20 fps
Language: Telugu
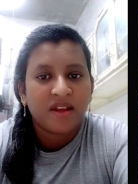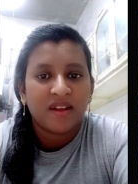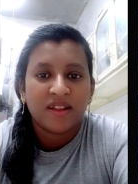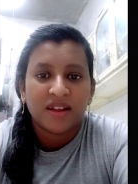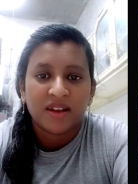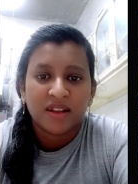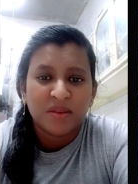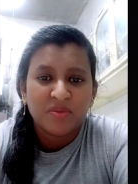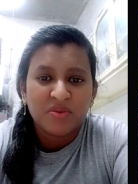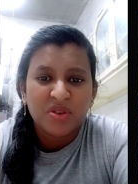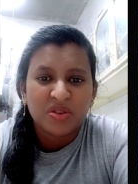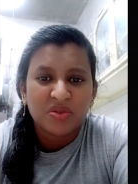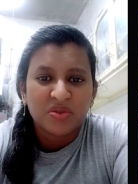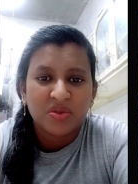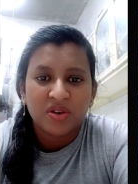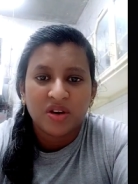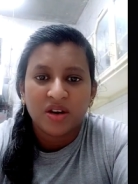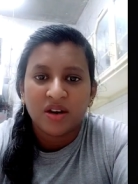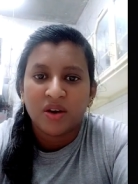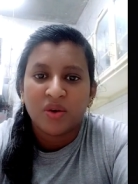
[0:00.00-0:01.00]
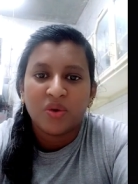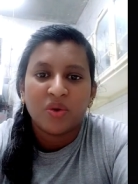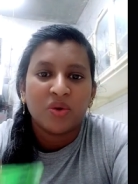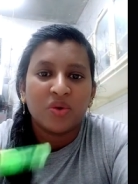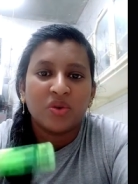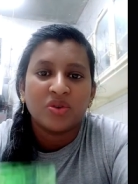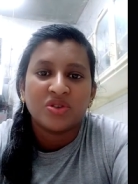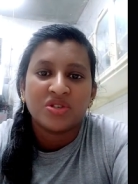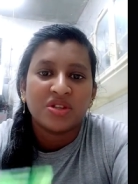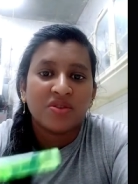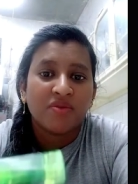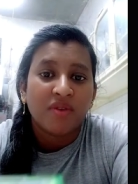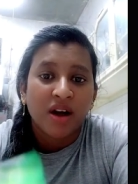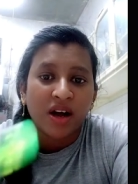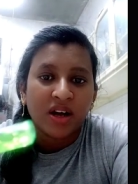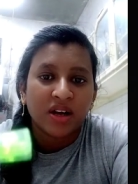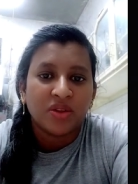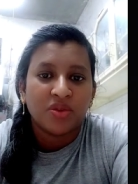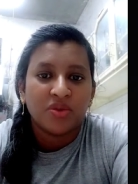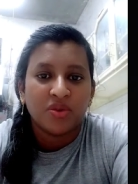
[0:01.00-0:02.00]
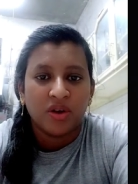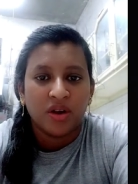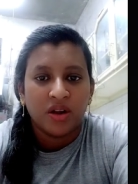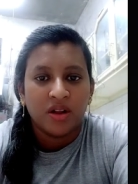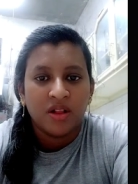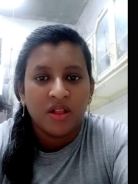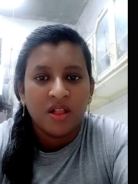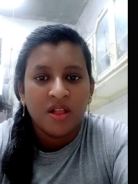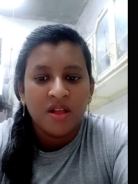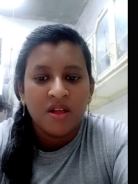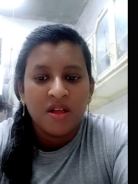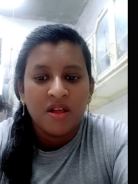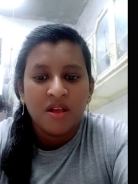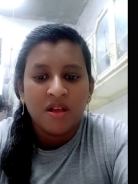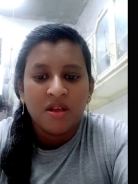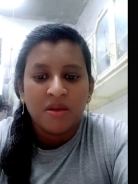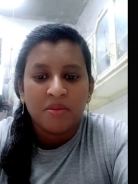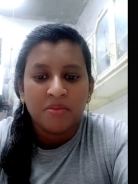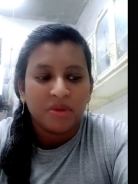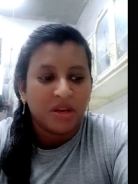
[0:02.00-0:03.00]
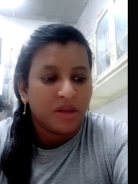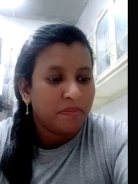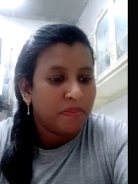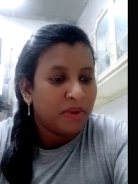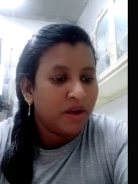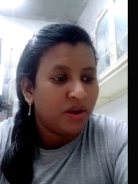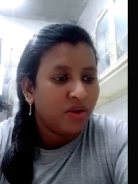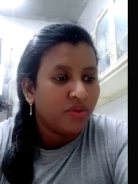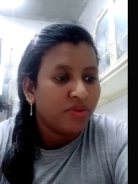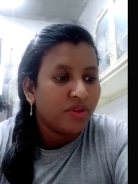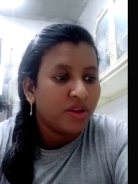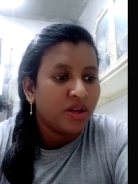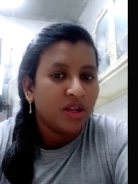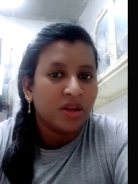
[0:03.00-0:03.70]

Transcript: అది అర్థం చేసుకోకుండా నోటు వచ్చింది వాగద్దు నీకు పిల్లుంది